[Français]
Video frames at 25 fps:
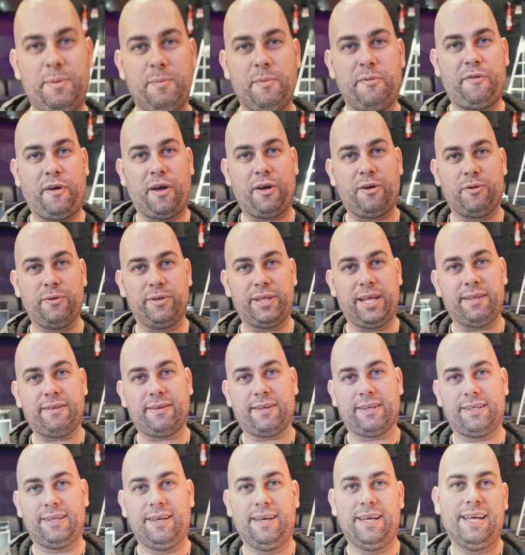de me faire
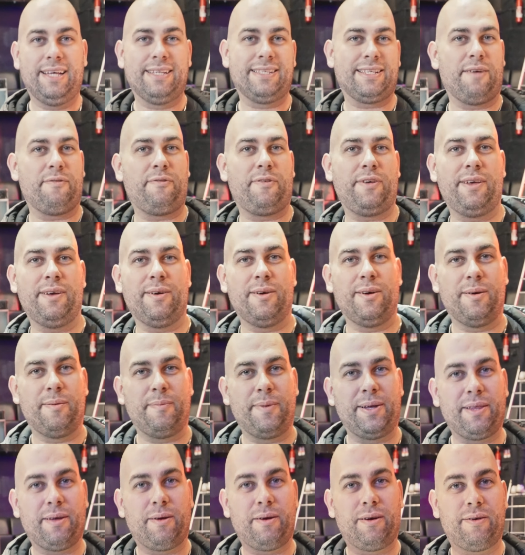connaître. Ça fait
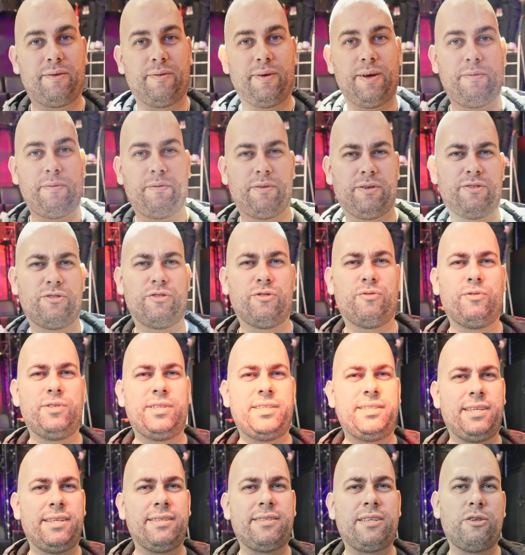maintenant, ouais, je vous
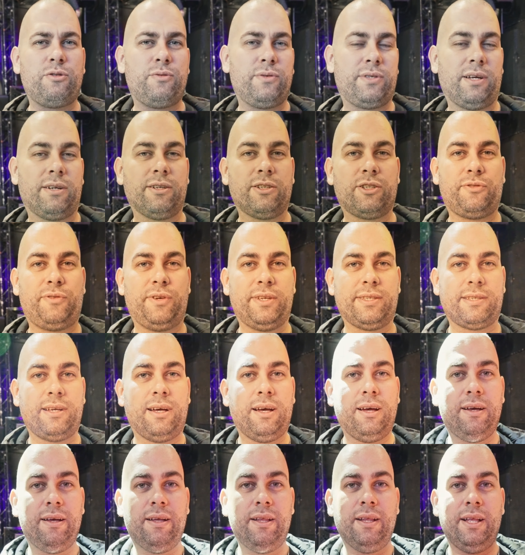disais 7-8 ans que je fais
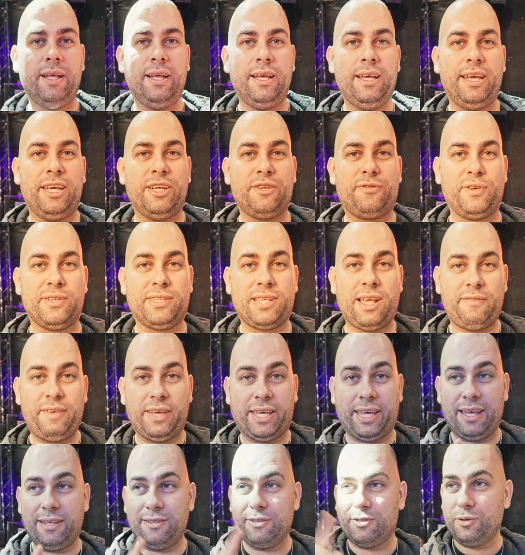ça. Et je fais ça
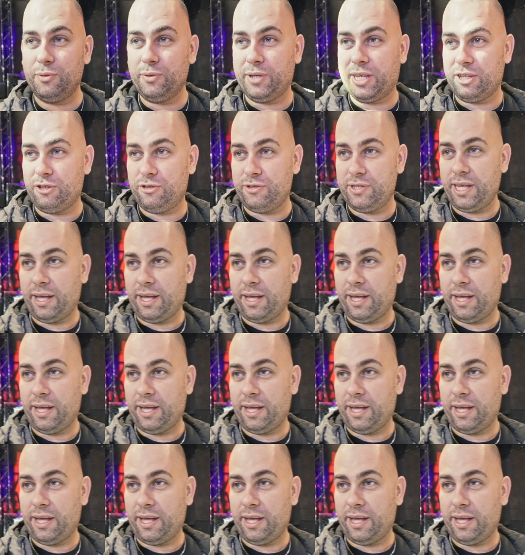avec Kenzo qui est juste